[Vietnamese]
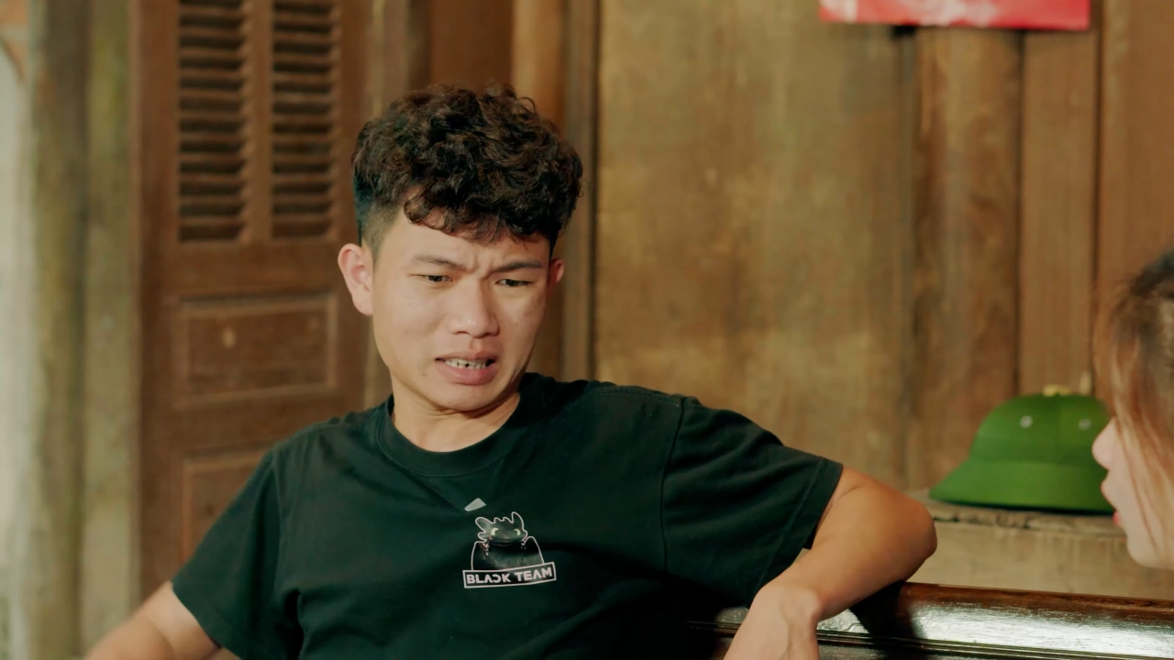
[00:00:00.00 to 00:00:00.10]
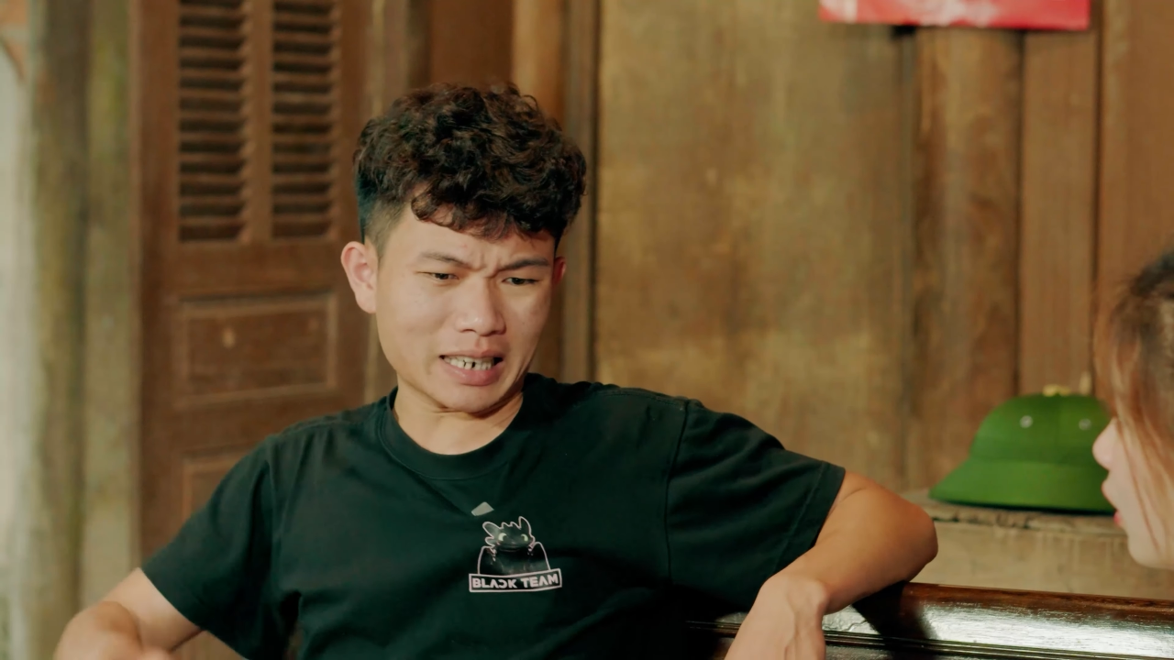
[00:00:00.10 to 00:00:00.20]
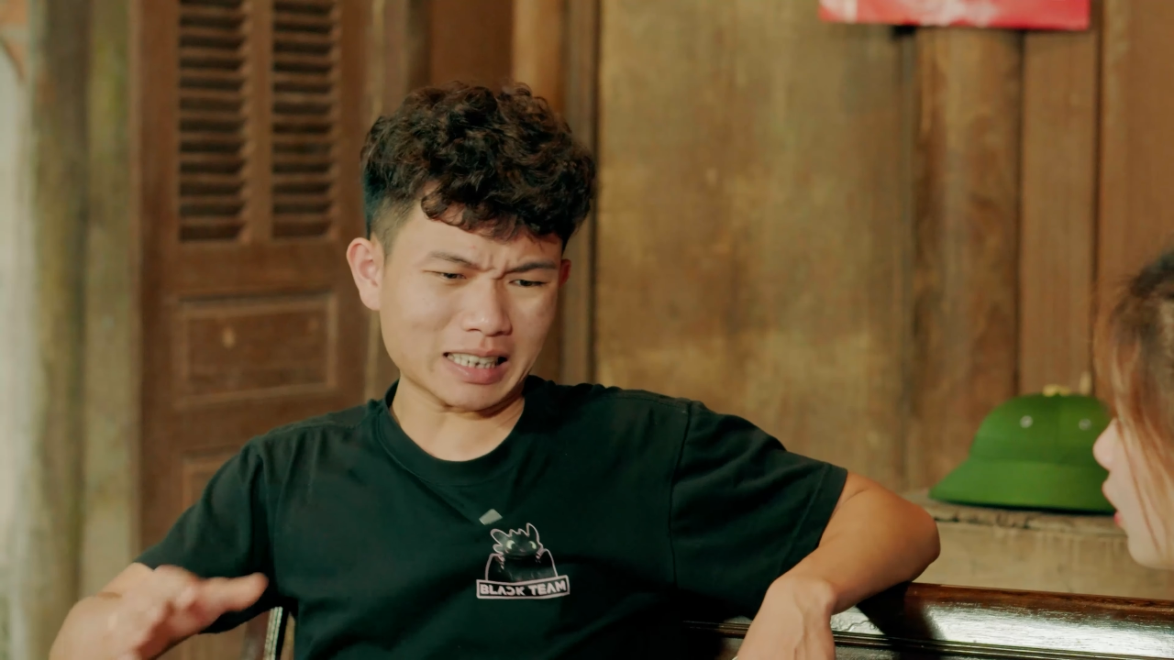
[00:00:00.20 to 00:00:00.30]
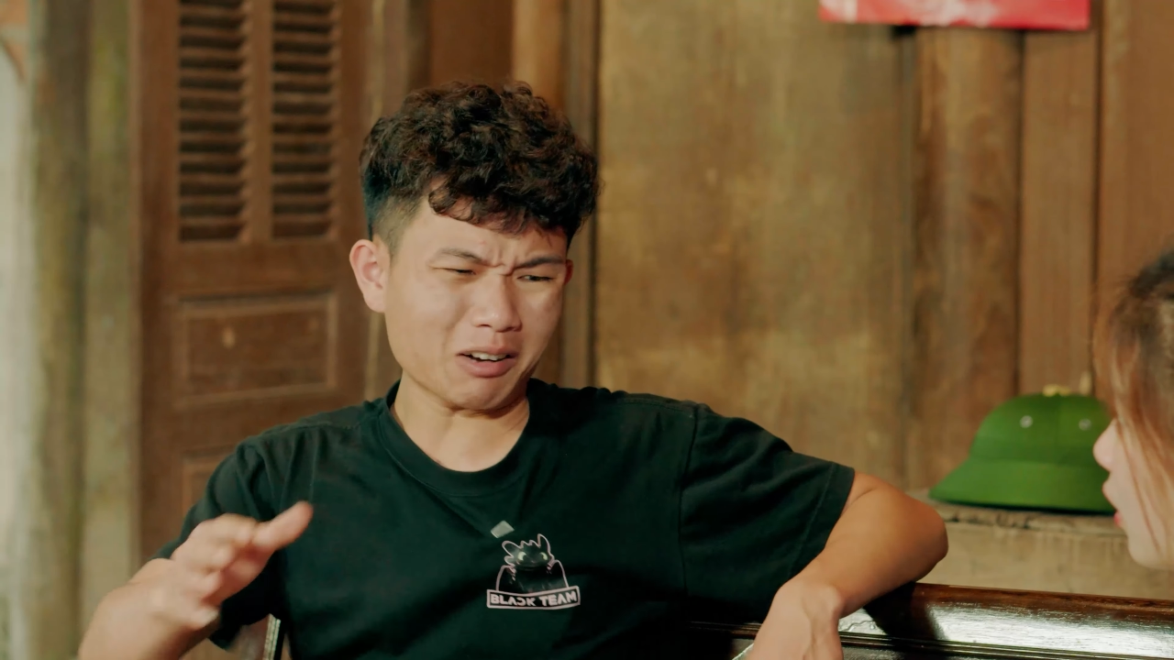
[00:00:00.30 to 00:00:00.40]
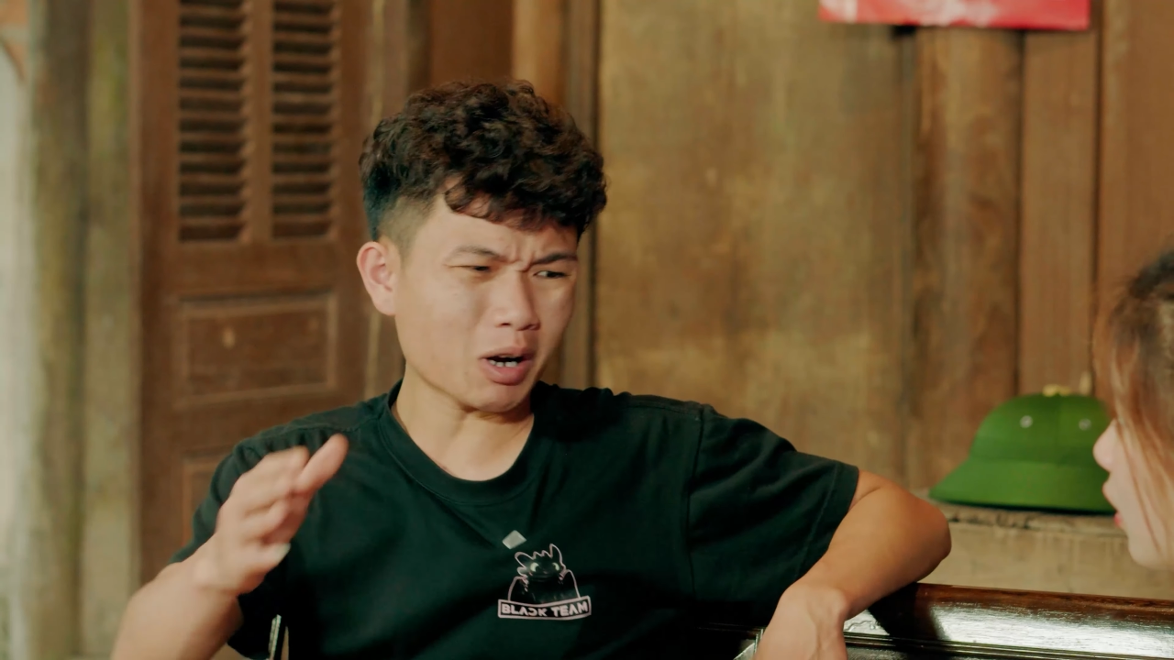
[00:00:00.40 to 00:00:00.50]

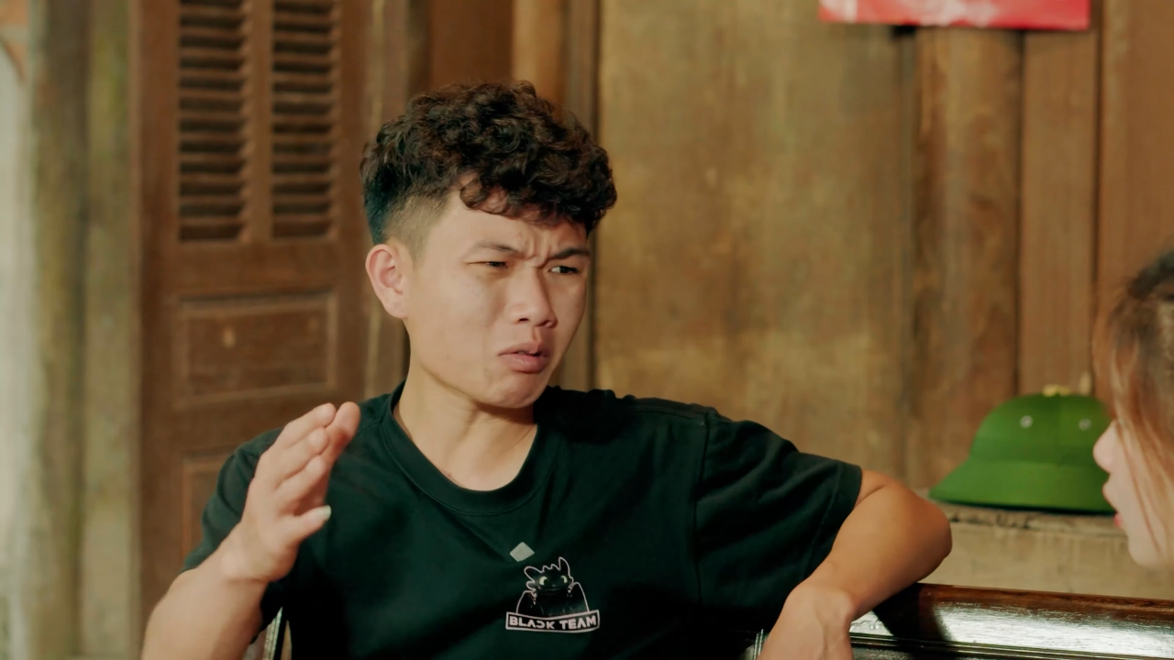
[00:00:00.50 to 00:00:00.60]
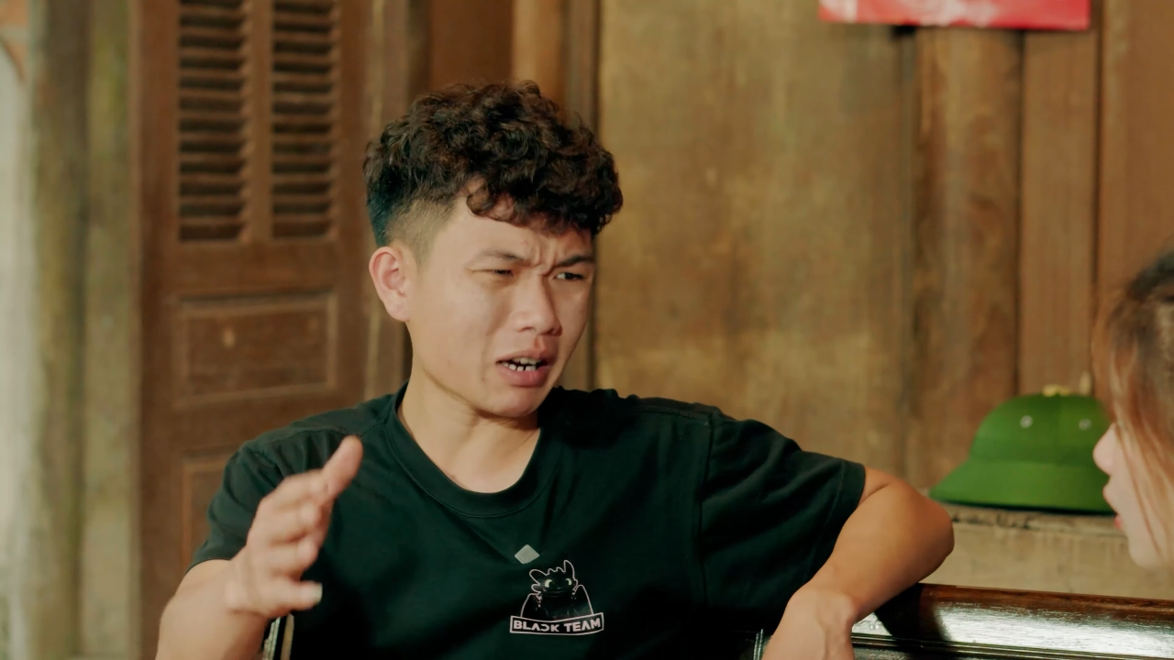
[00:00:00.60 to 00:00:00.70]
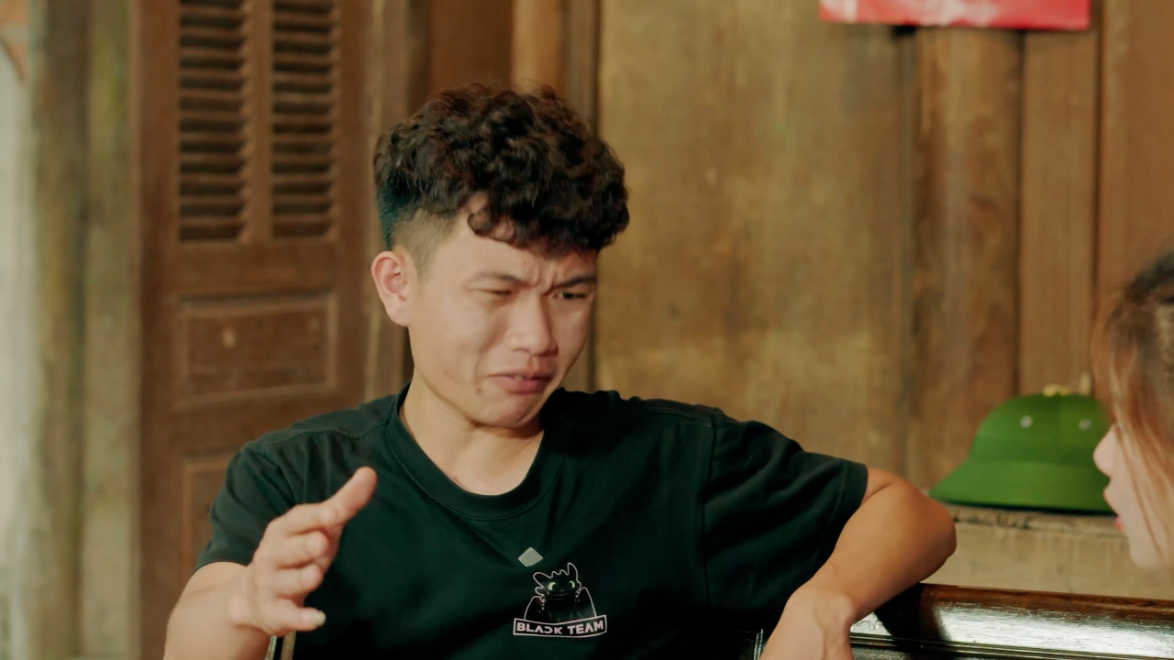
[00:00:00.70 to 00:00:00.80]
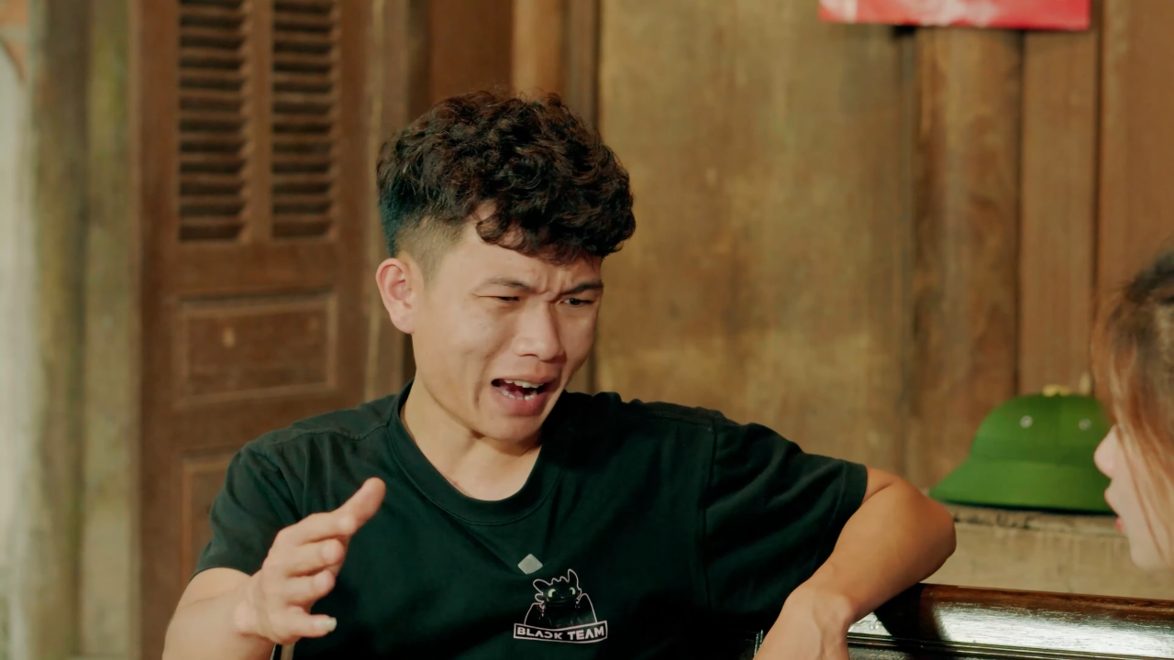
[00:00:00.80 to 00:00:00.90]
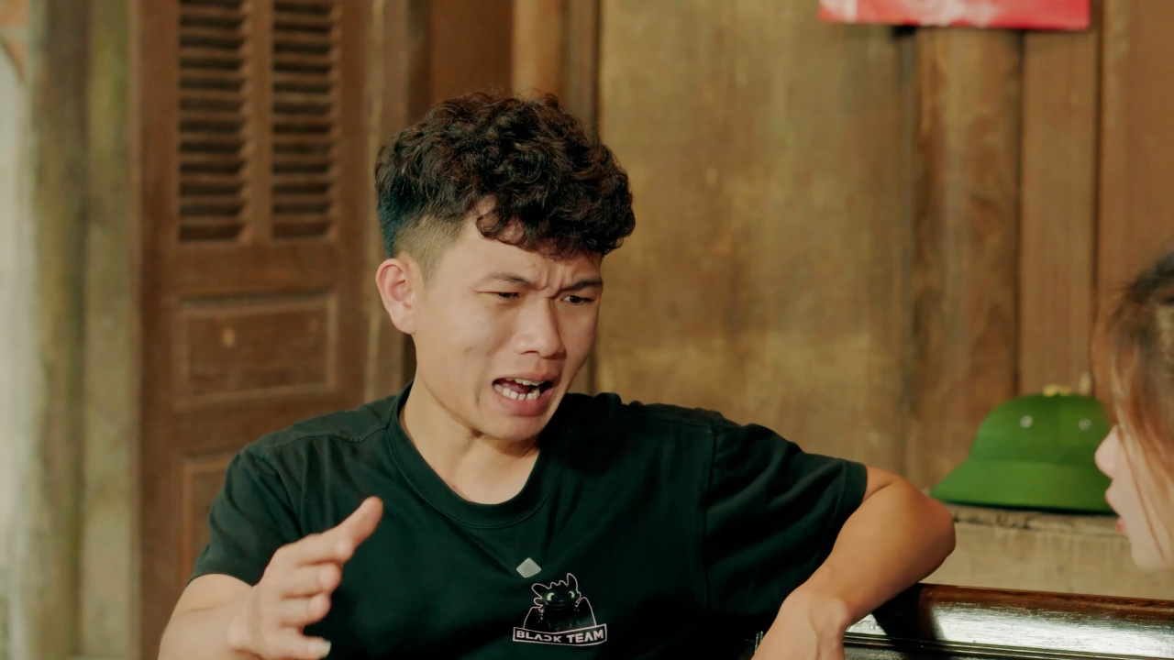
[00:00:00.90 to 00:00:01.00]
này tao không
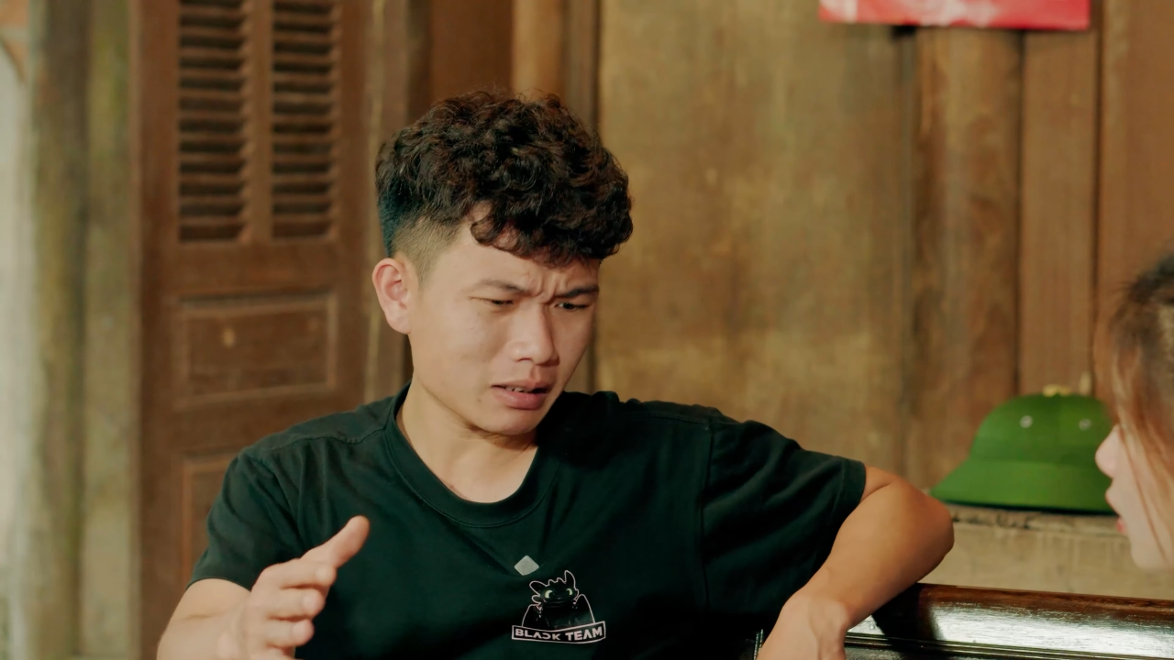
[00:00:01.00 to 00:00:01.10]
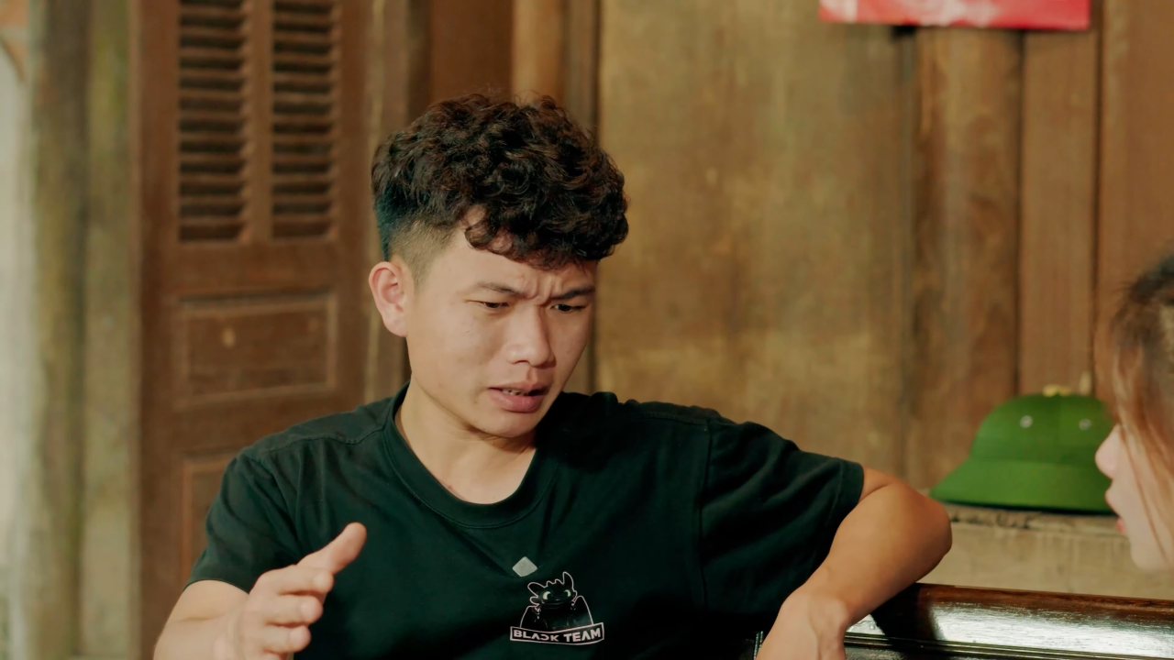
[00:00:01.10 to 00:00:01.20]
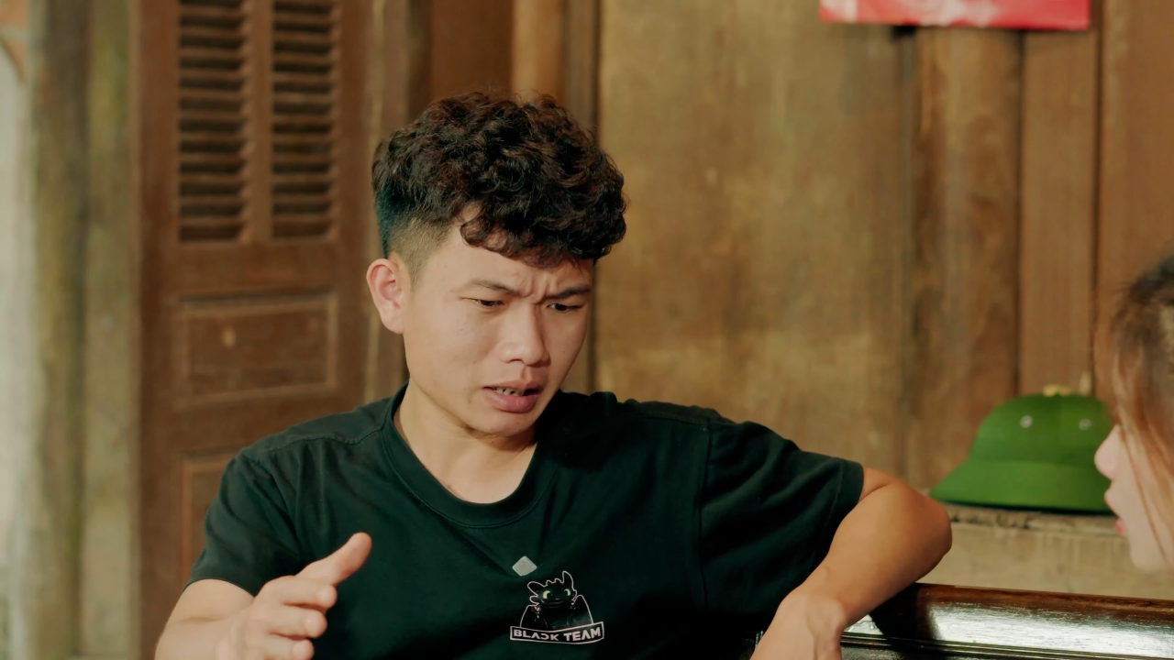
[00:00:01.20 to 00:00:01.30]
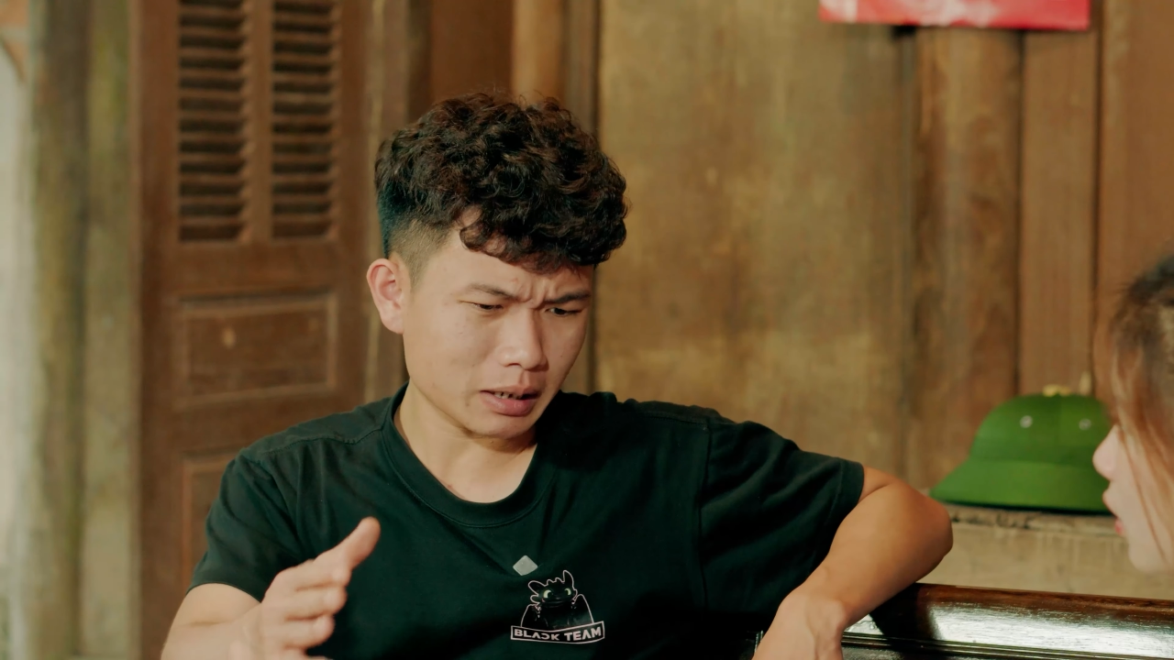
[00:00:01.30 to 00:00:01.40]
cần phá